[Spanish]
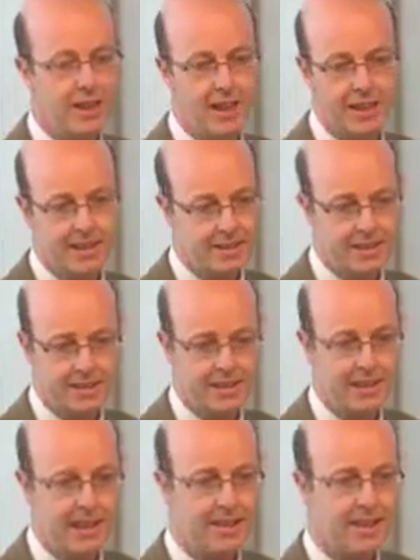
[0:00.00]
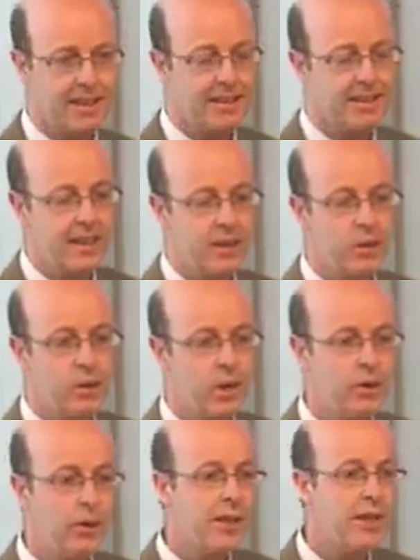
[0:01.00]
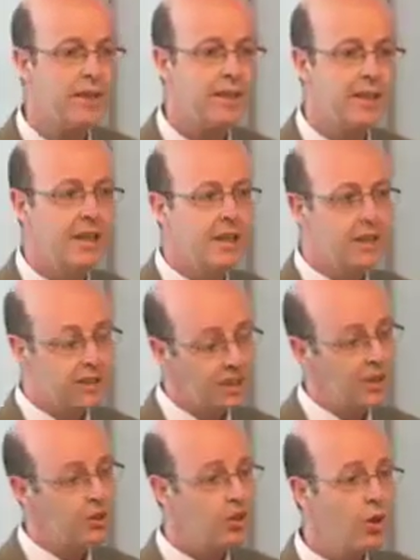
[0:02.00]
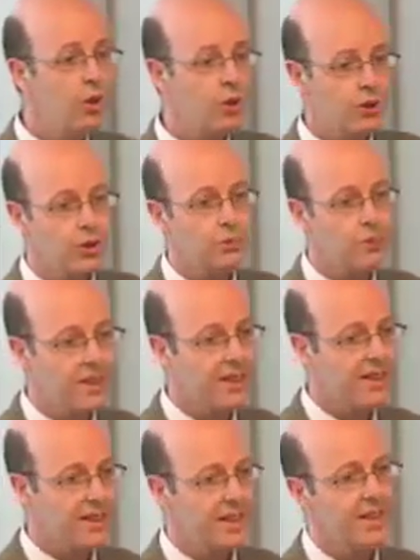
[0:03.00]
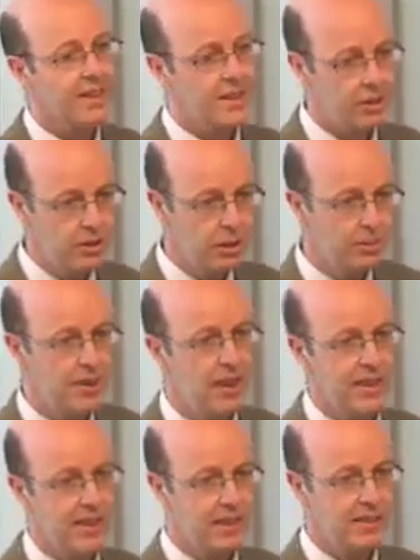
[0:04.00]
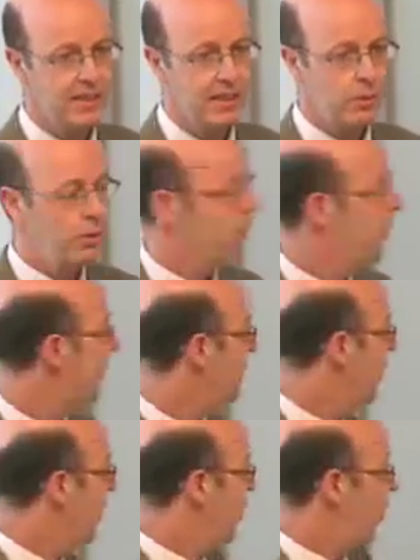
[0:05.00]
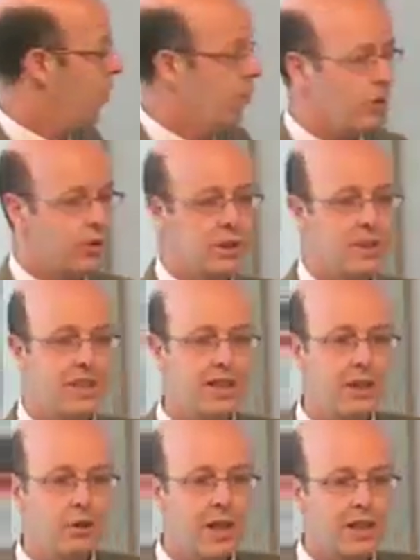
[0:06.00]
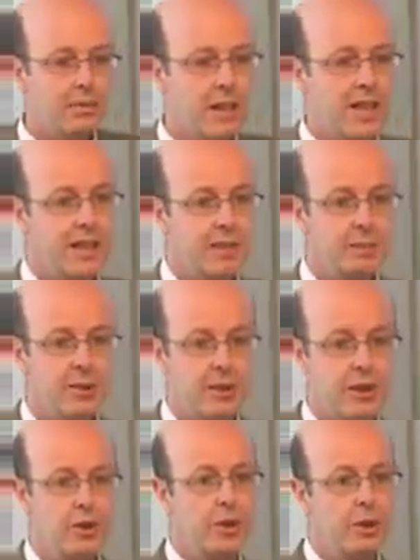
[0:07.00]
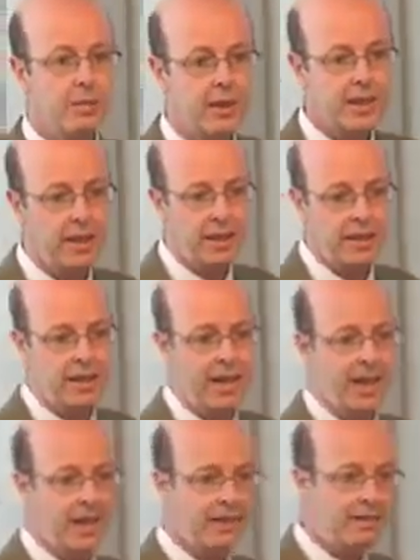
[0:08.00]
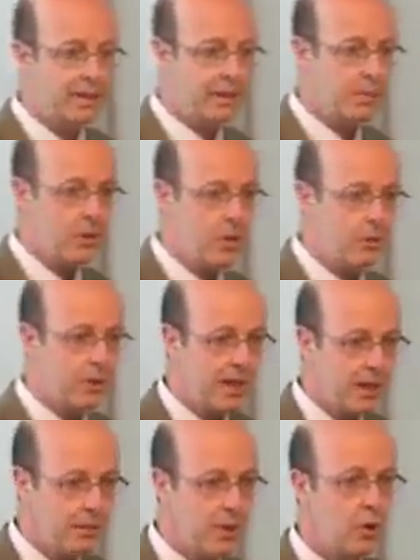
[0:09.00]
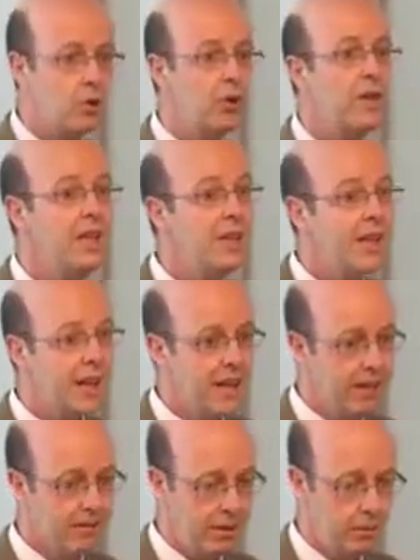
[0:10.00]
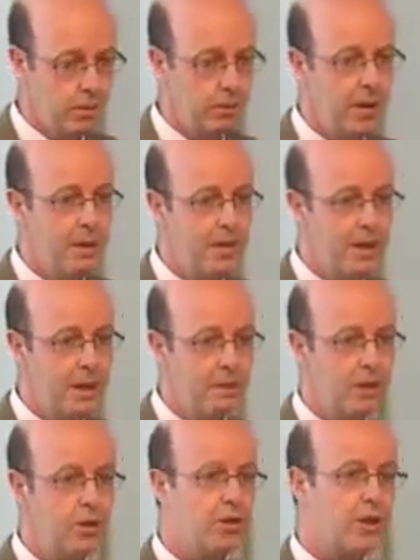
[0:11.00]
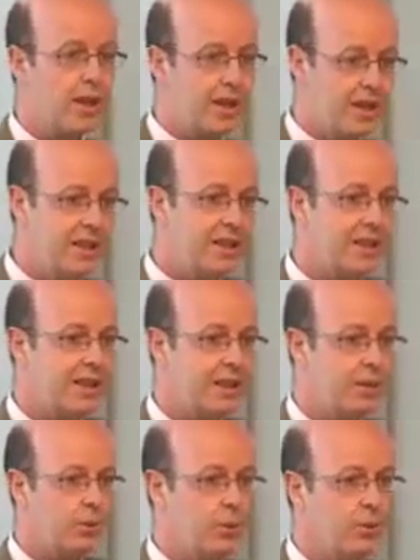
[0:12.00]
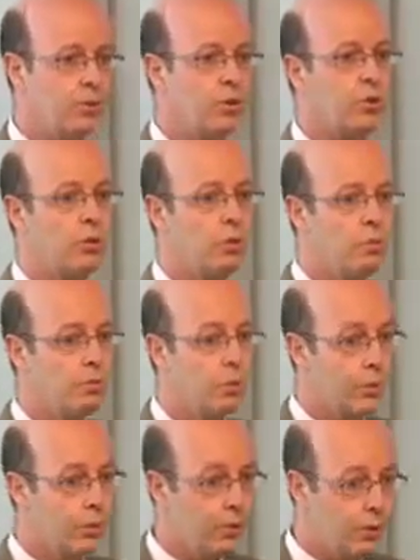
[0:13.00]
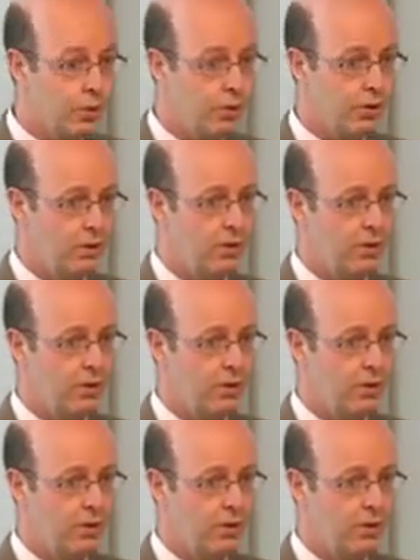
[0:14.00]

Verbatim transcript: de las, agencias reguladoras, si no solo de los comités de ética, sino también de las agencias reguladoras. Lo que os he enseñado de las mallas, hemos tenido que pedir a la Agencia Española del Medicamento y a la Agencia Europea del Medicamento que registren ese producto como un producto